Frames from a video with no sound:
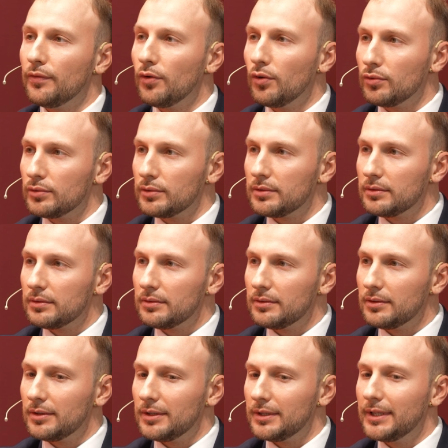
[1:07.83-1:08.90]
фокус
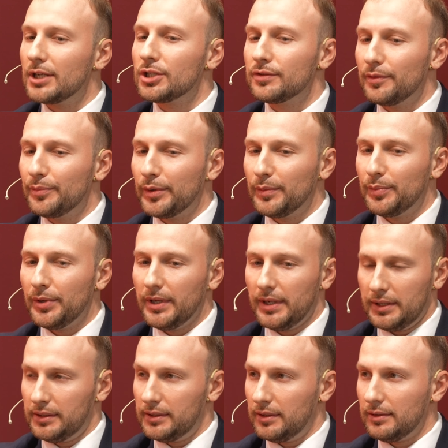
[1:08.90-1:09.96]
нашего
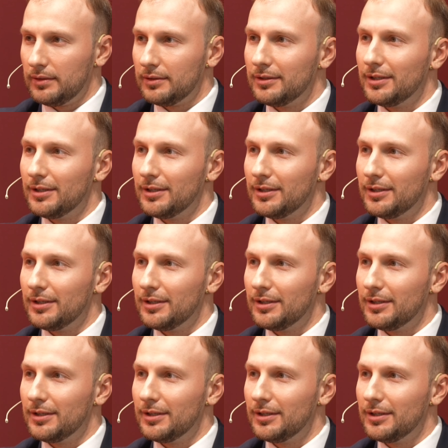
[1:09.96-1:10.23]
предприятия,